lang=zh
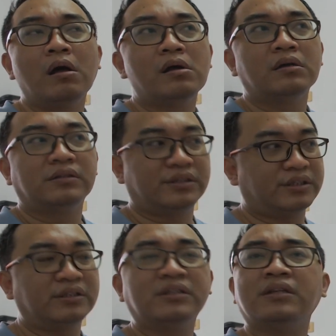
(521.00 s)

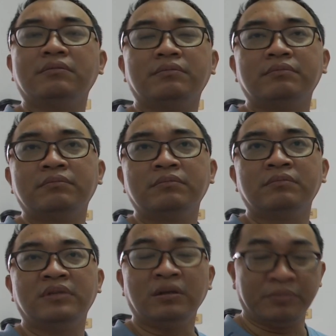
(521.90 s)
实证，
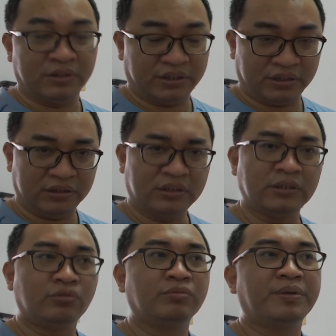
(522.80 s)
你有没有实际
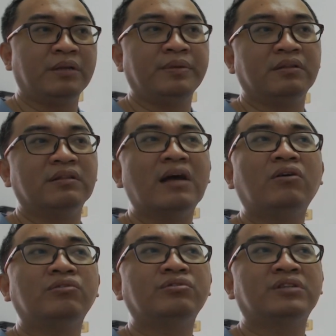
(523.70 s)
去批命，然
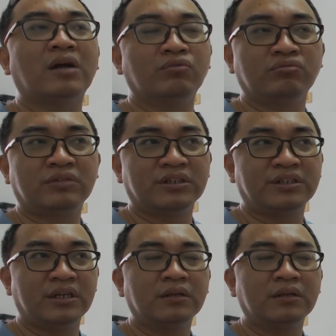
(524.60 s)
后去找出这些